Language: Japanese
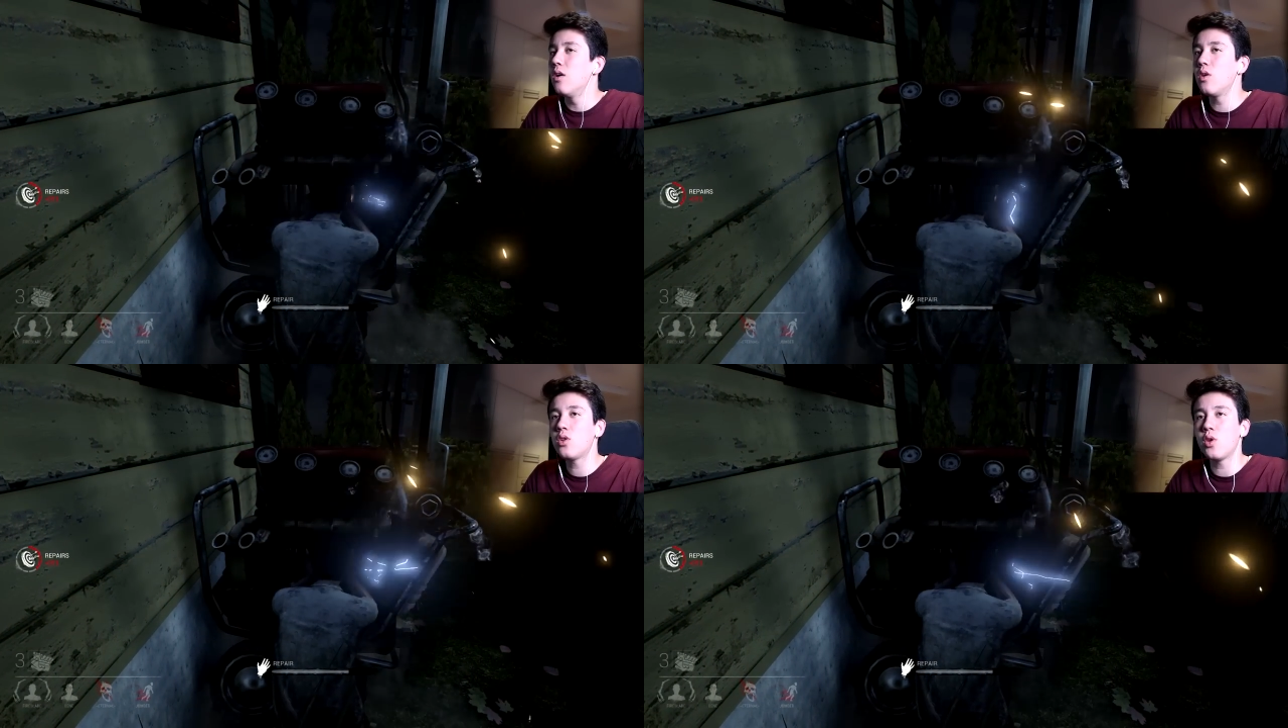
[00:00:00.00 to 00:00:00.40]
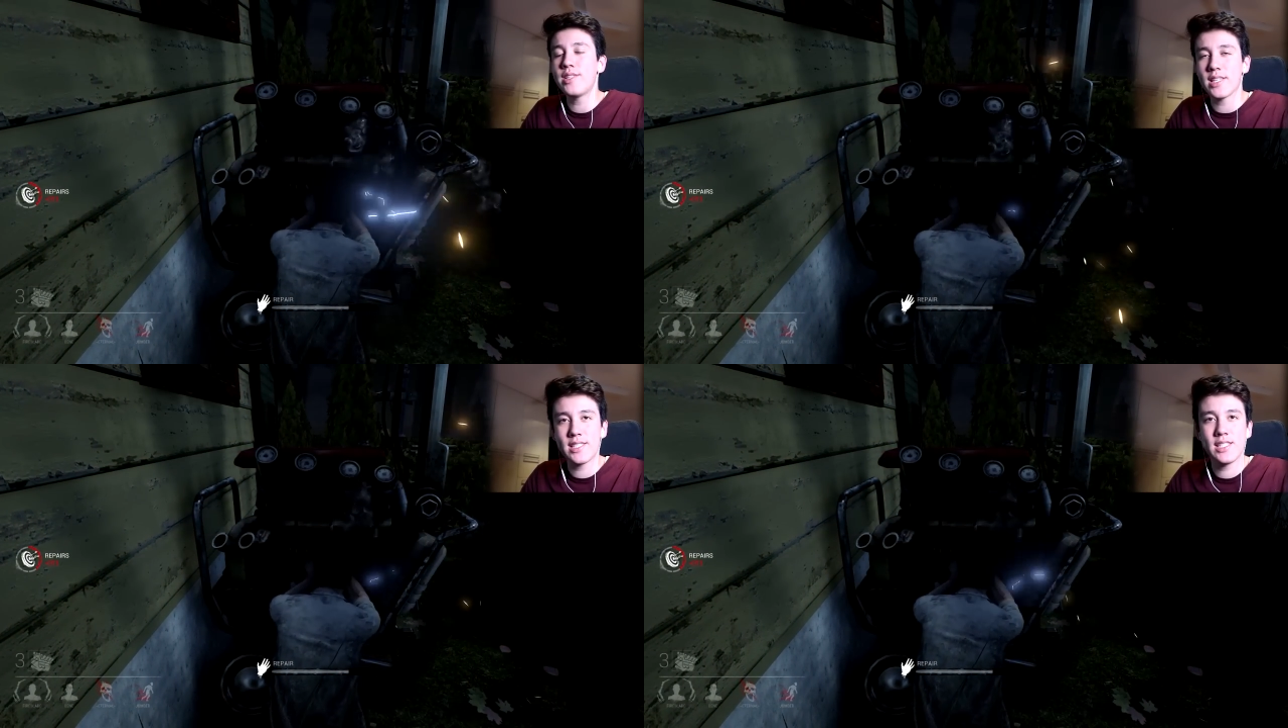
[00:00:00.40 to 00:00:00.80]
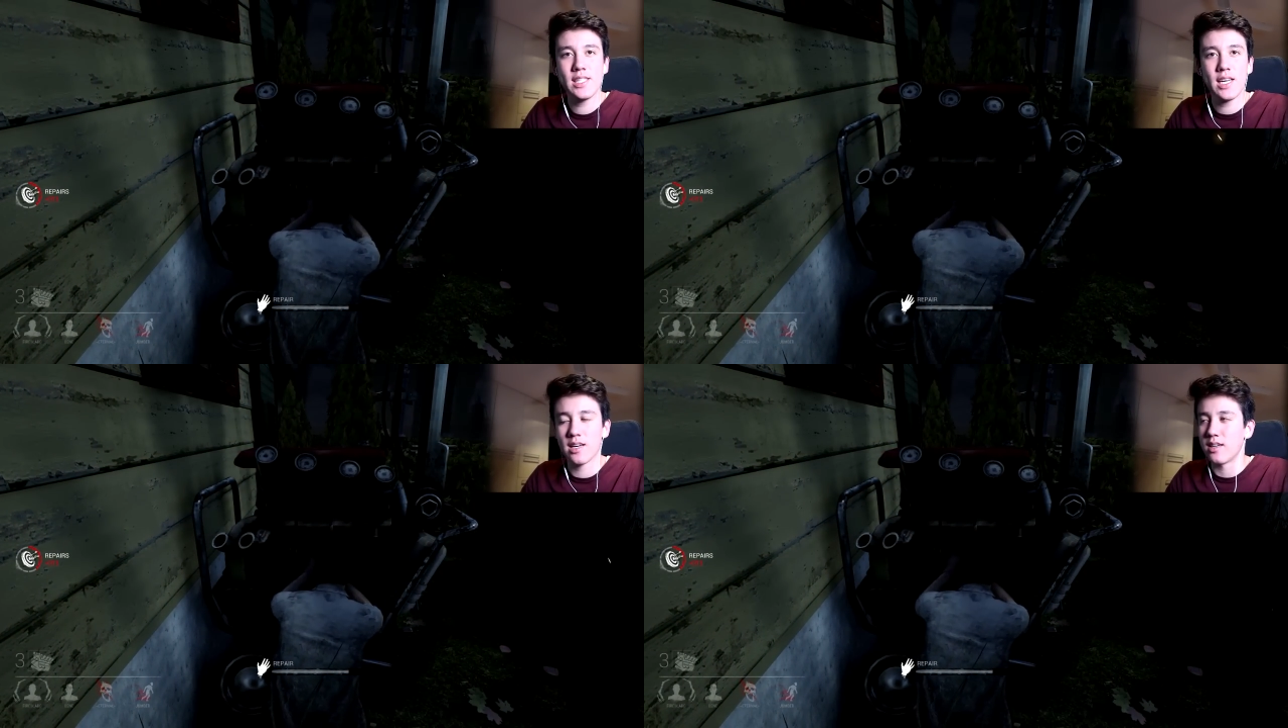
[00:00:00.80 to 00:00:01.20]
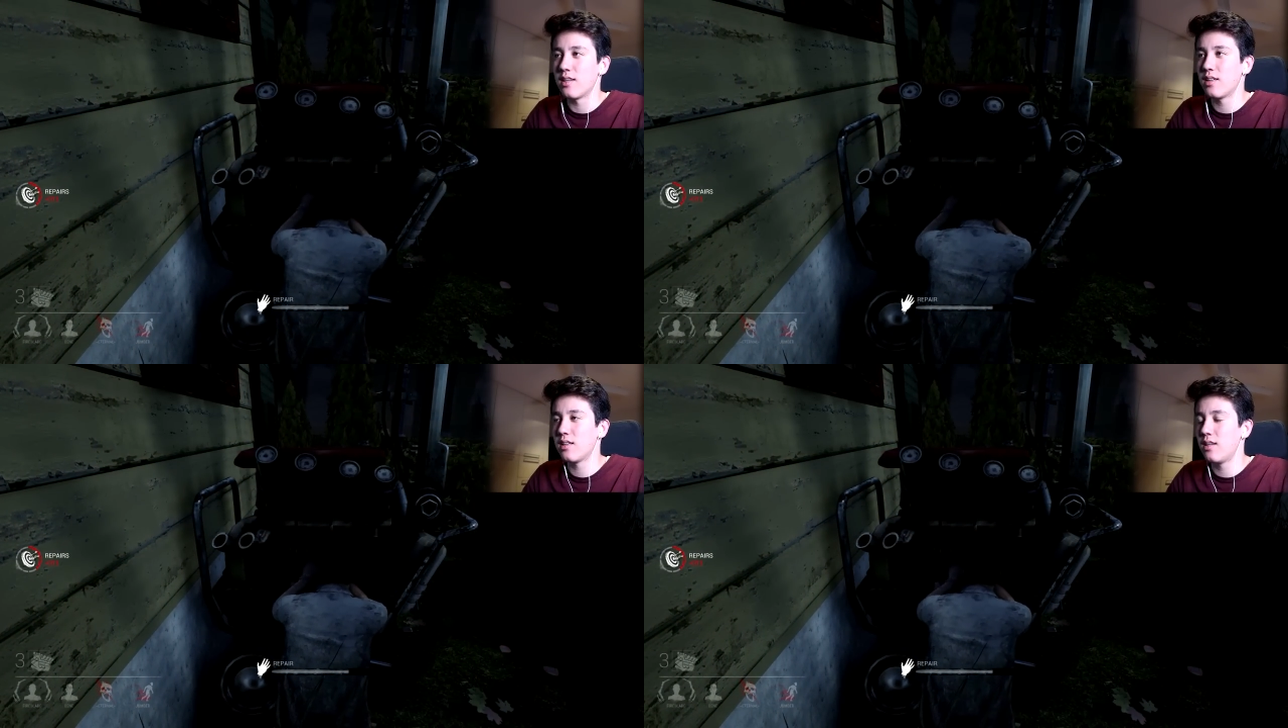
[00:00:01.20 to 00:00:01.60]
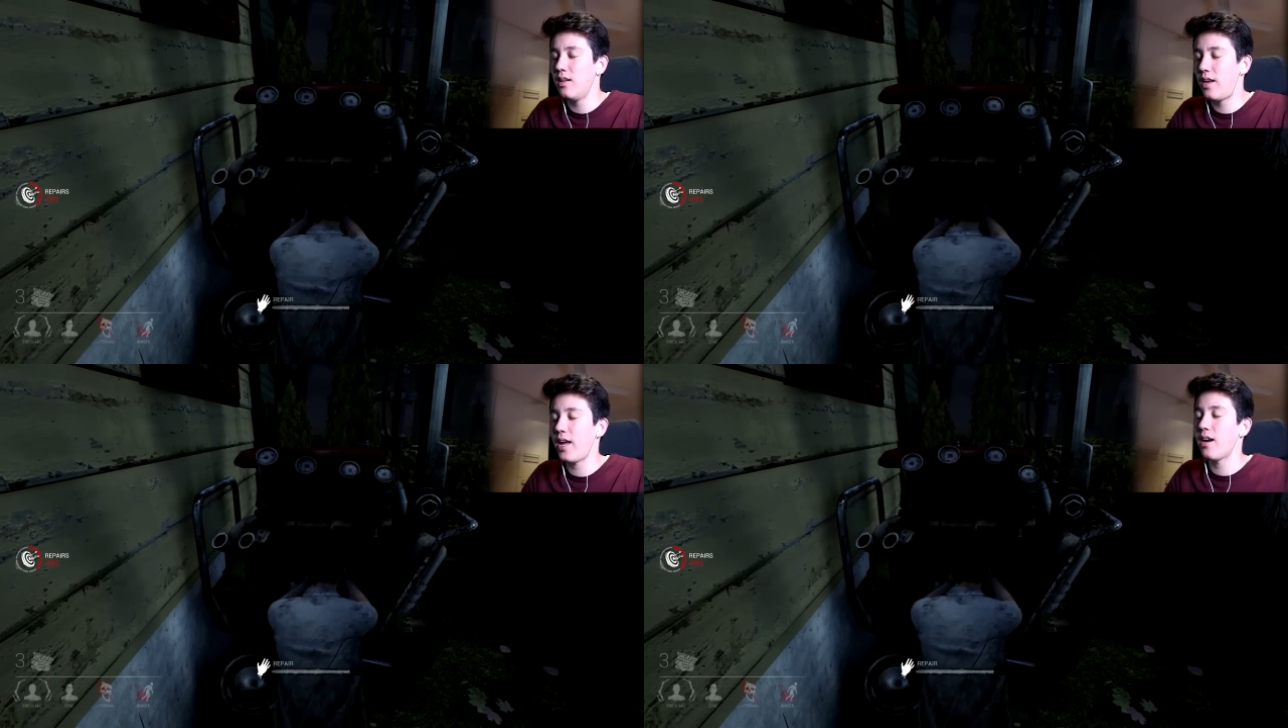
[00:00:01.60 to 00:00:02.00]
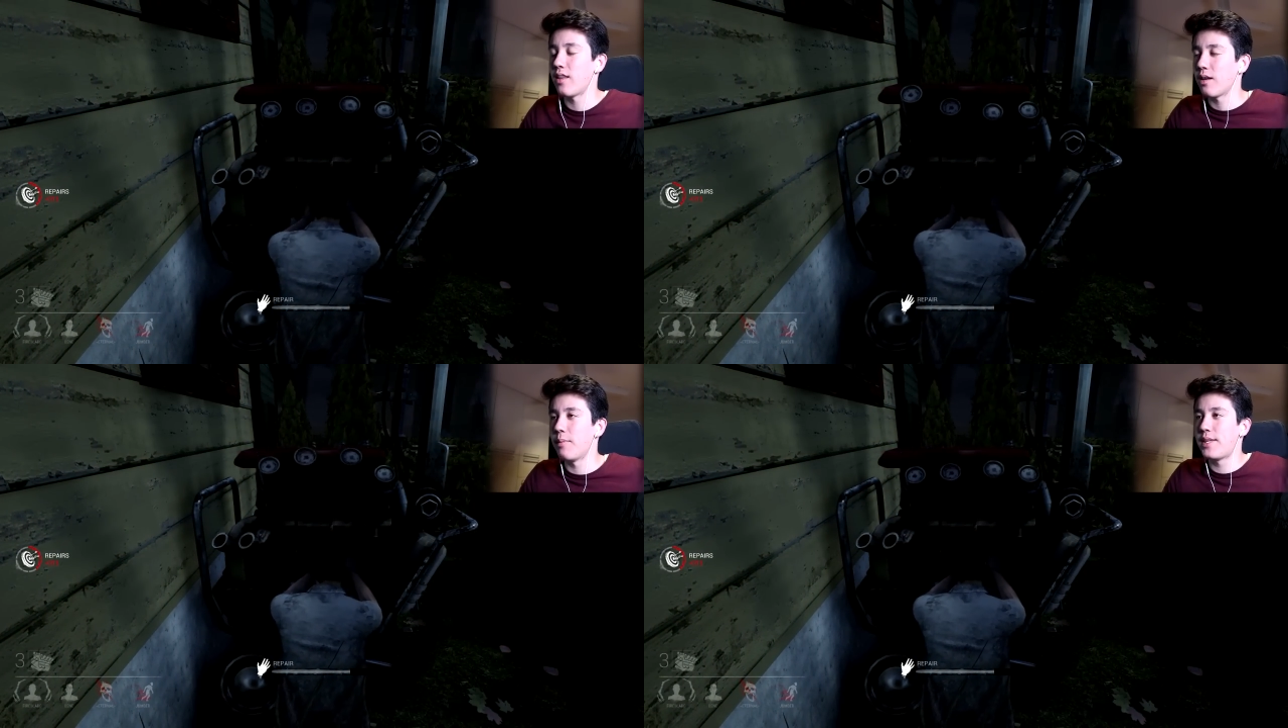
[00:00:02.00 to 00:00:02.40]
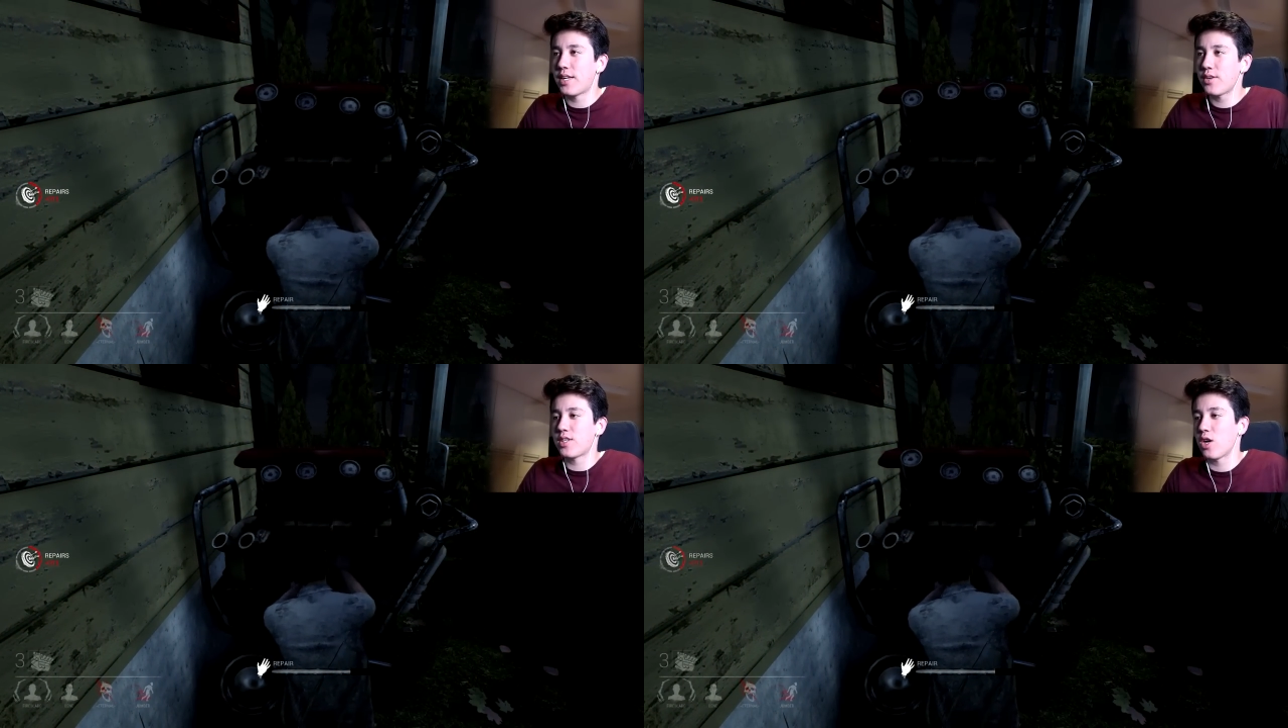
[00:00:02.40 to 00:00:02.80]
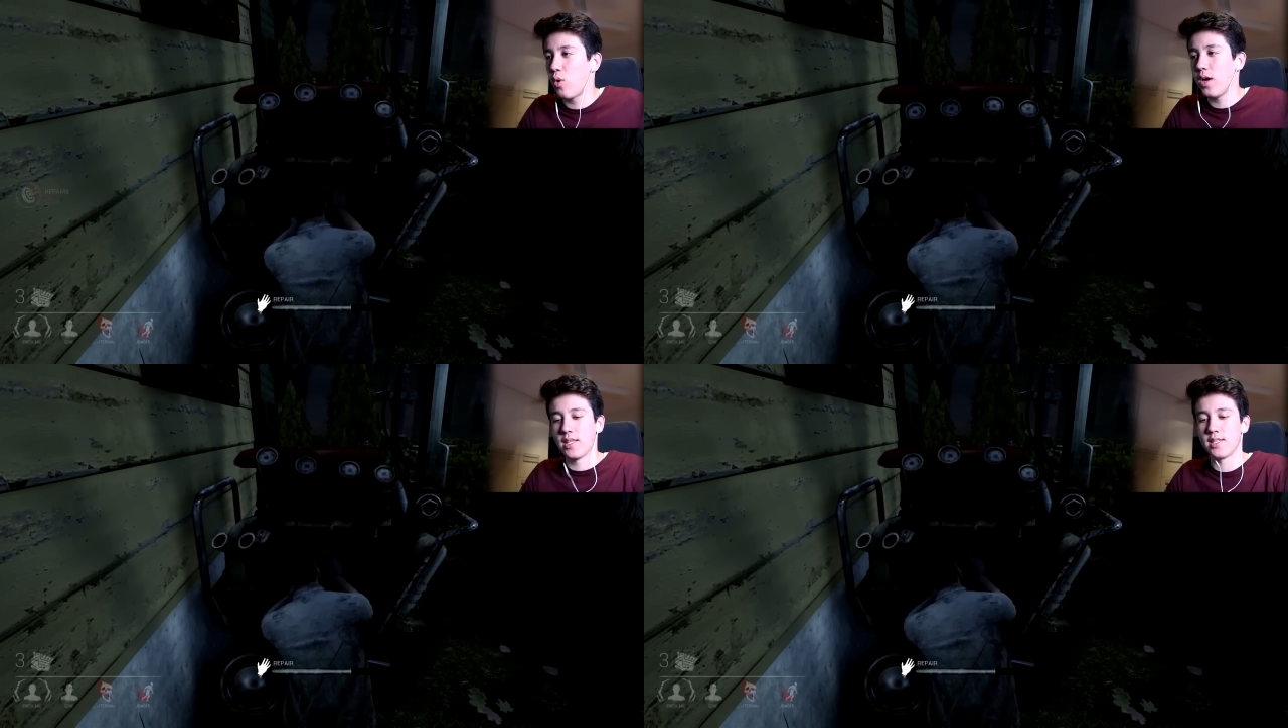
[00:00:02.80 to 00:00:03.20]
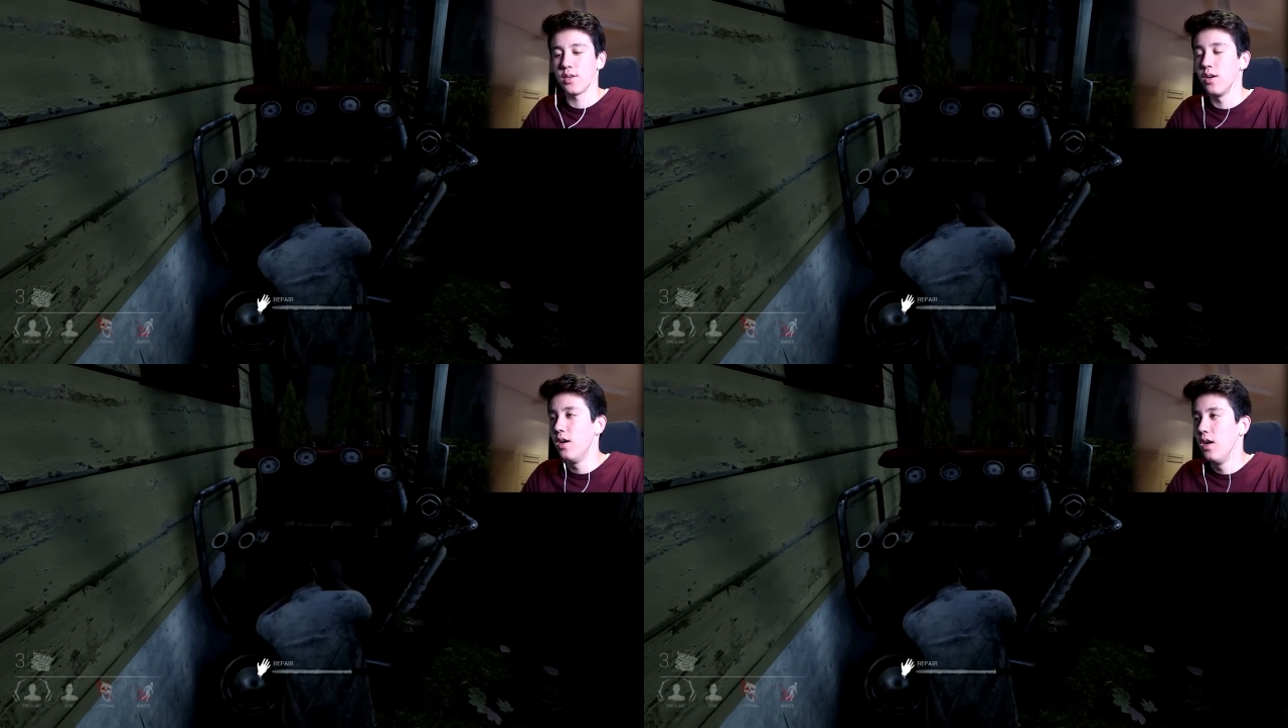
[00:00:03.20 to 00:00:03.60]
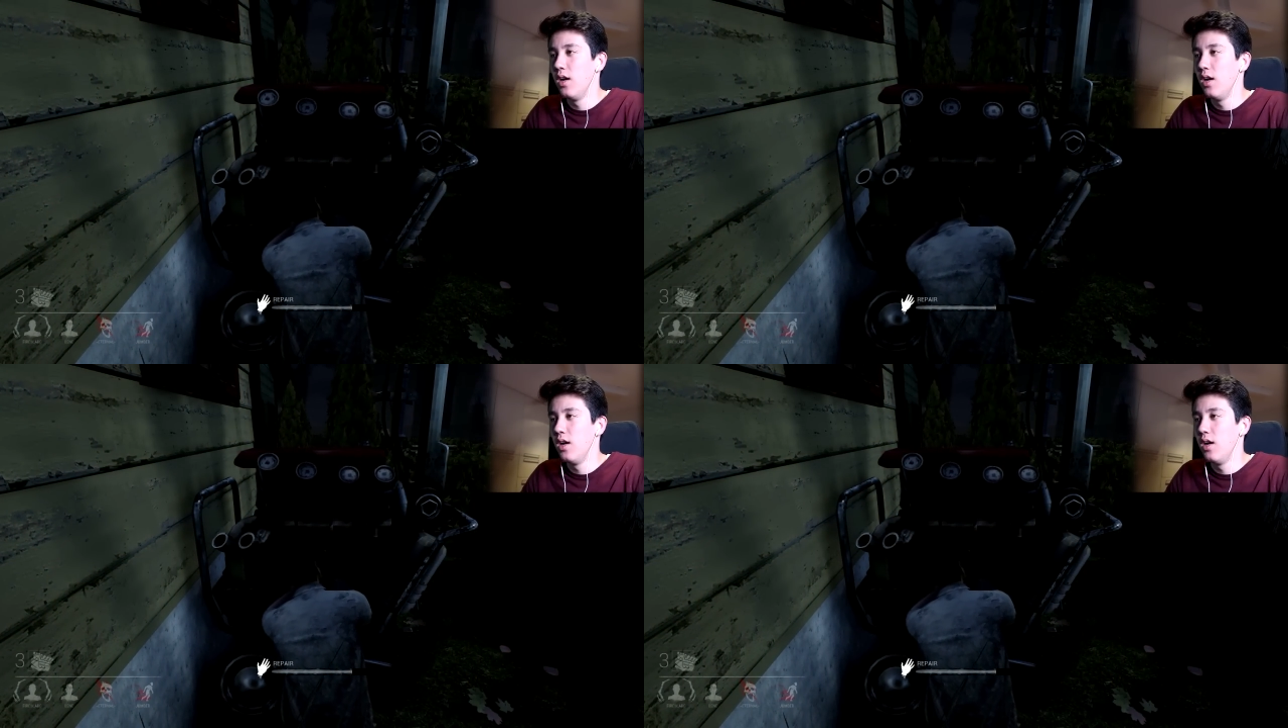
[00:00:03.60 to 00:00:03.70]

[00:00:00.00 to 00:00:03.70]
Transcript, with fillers: 本当に殺人犯リアルでめちゃくちゃ怖いんですよ。